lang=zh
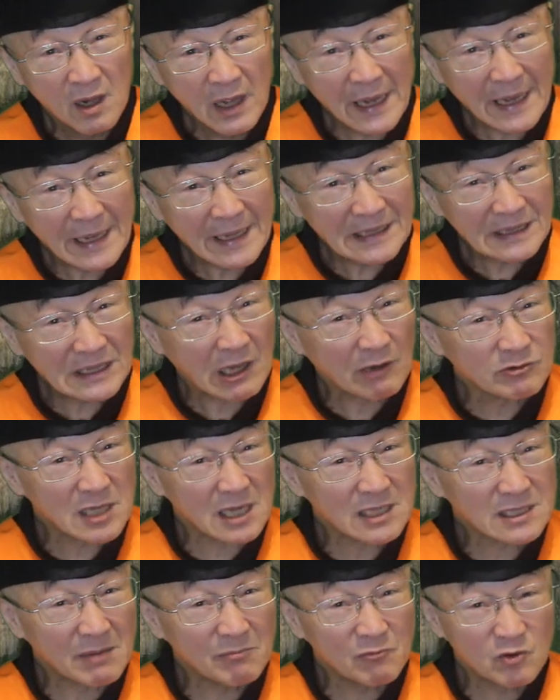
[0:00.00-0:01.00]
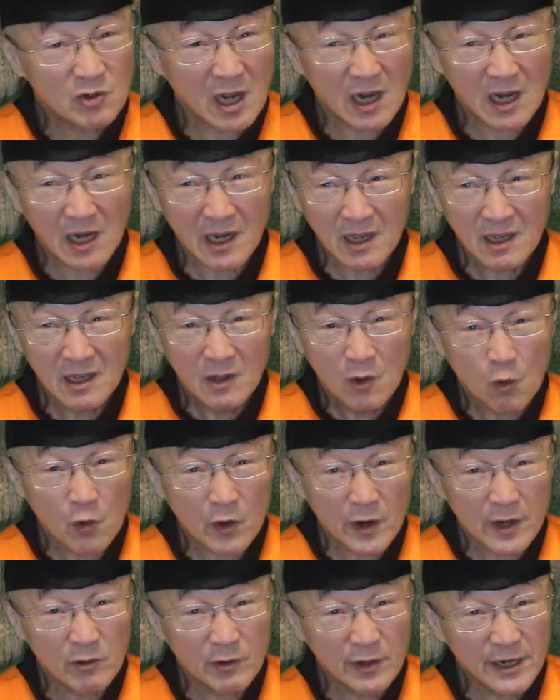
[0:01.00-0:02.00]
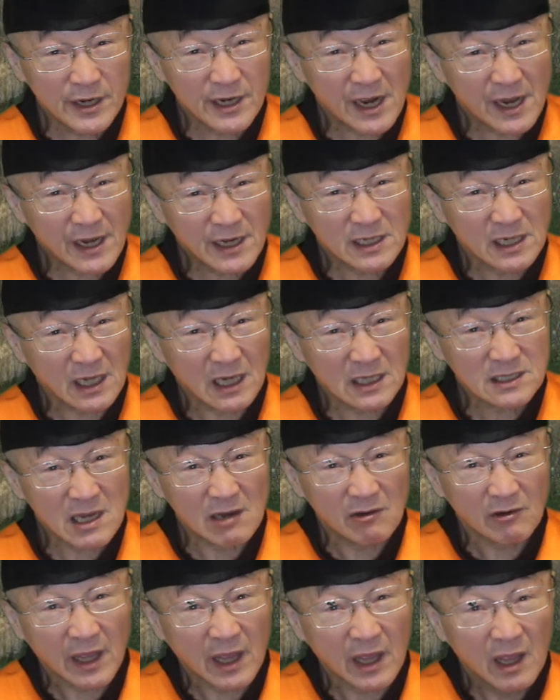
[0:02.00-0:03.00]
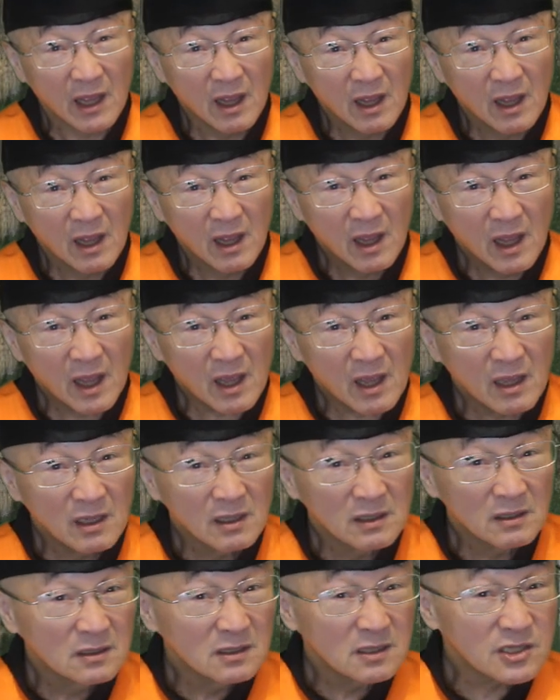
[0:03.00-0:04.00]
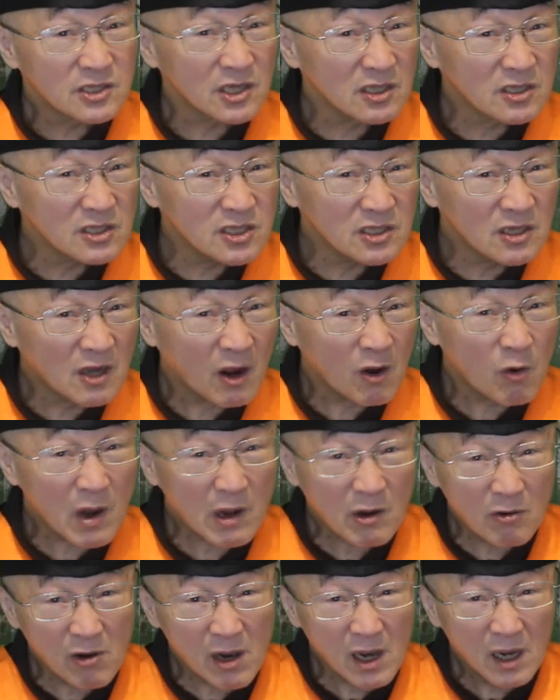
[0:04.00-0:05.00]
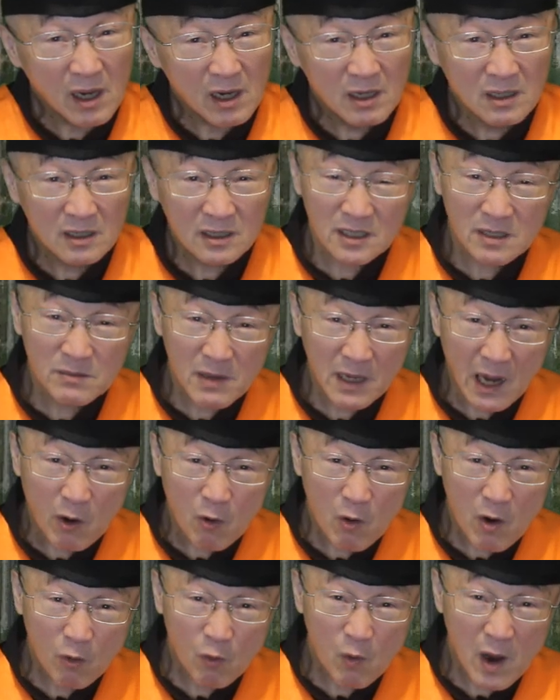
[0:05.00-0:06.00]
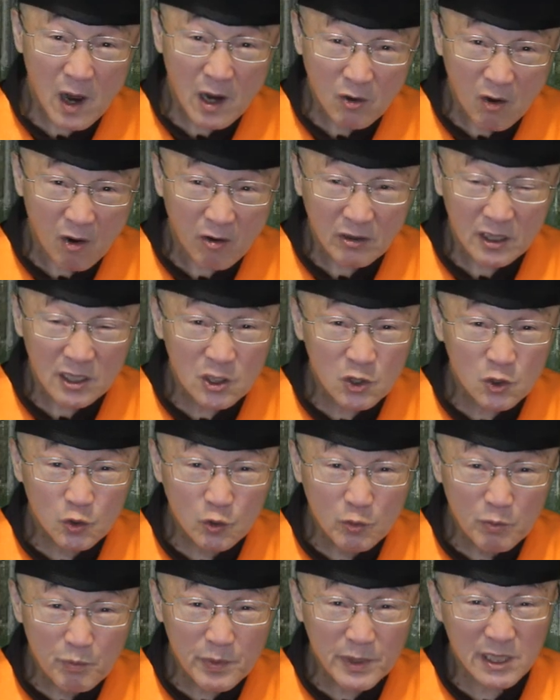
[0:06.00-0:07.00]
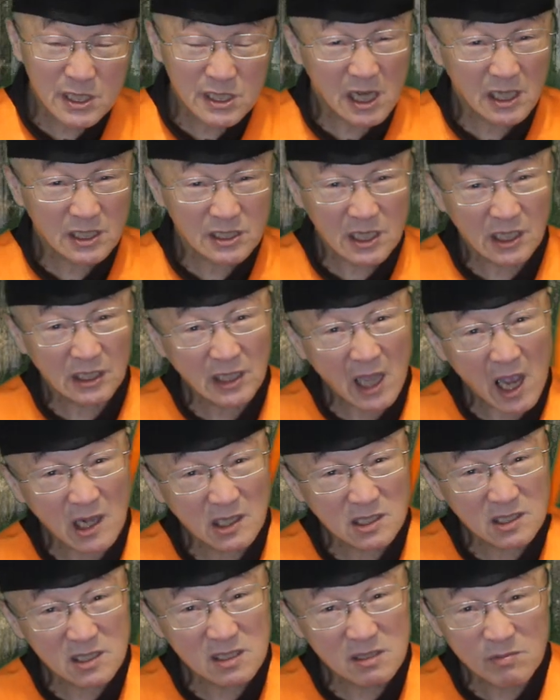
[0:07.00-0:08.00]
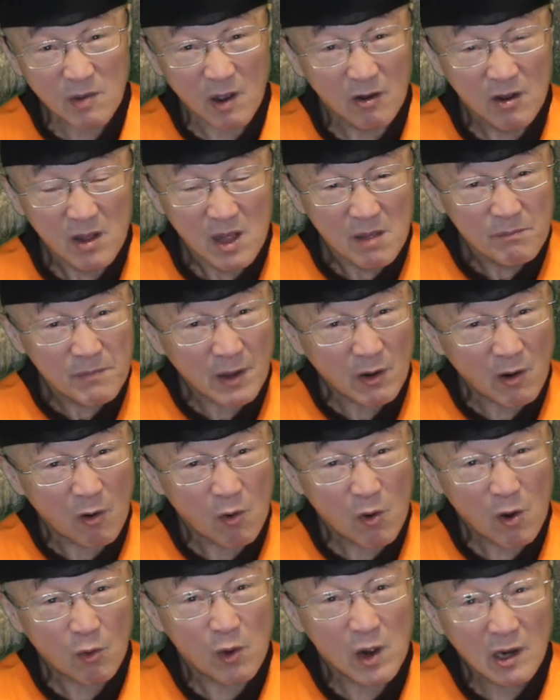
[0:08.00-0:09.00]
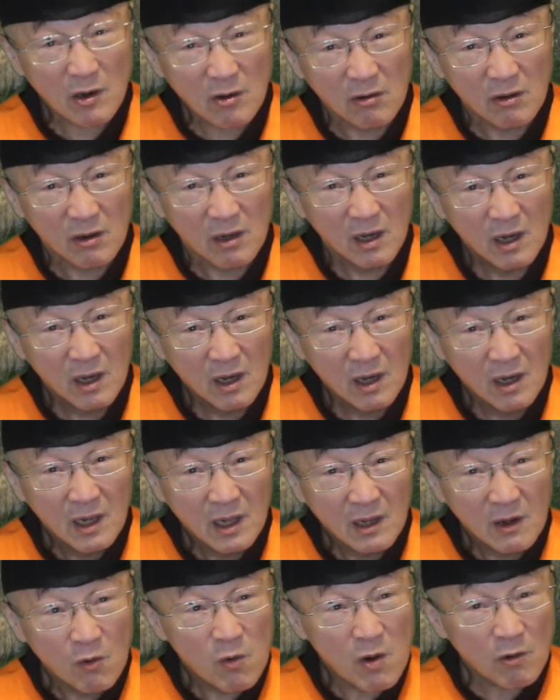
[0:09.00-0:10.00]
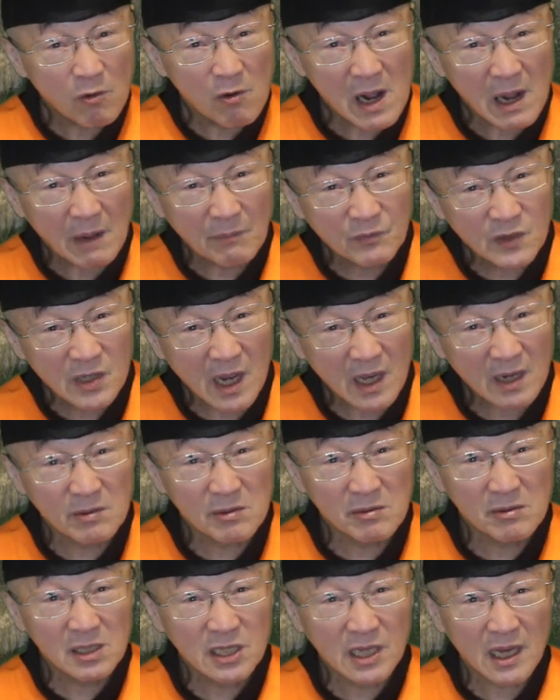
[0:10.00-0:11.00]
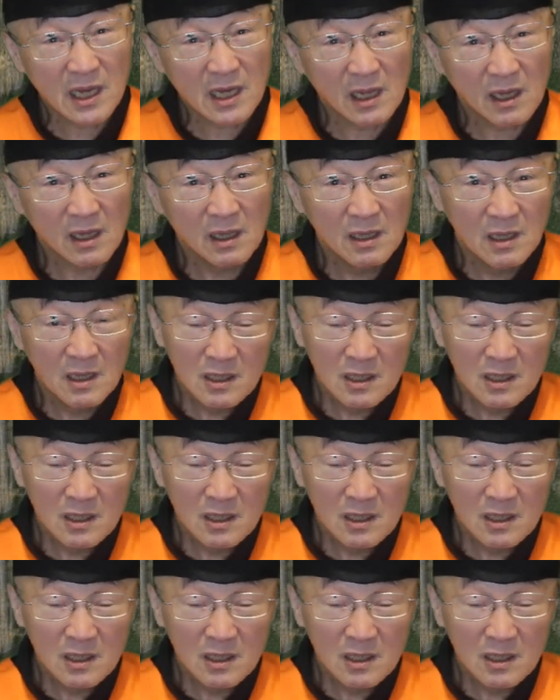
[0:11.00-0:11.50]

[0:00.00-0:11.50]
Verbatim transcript: 诶，调查站怎么呢？回回的安尼就甲走咧，诶，行政哦，法官。伊要甲法官讲，伊准备加一个大字报，要甲法官讲。法官含听了唔听了，